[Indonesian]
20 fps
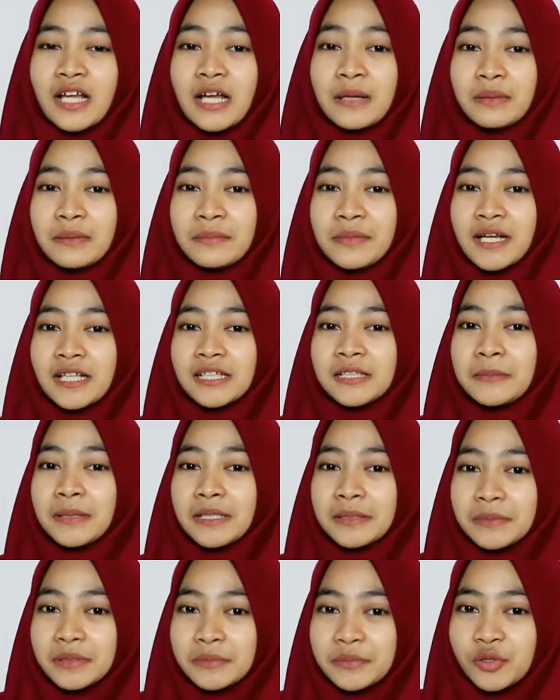Apabila
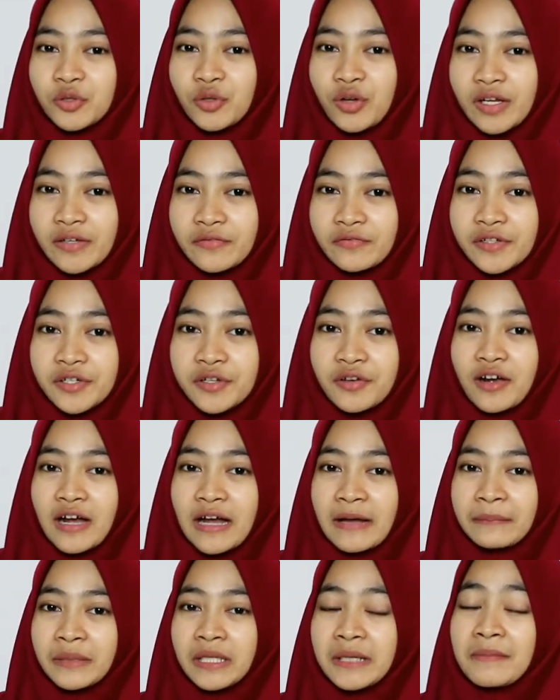teman-teman menyukai video
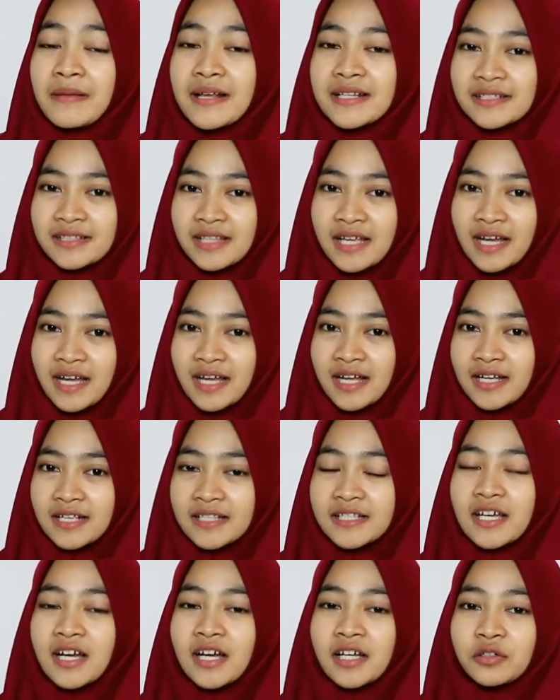kami, Masta,
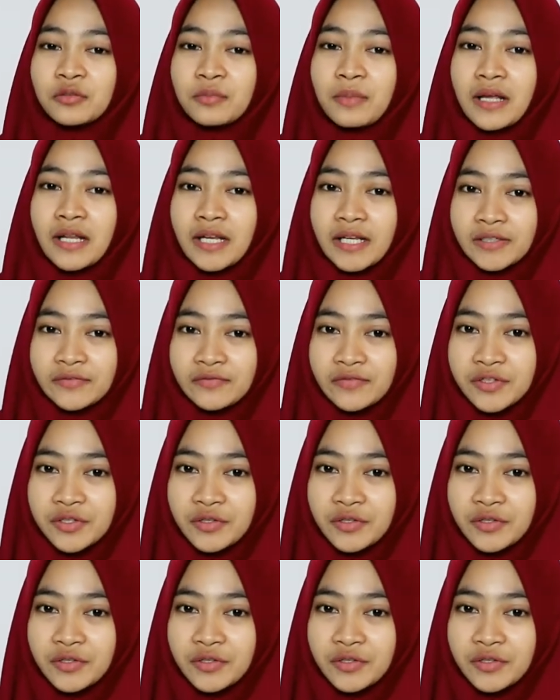jangan lupa like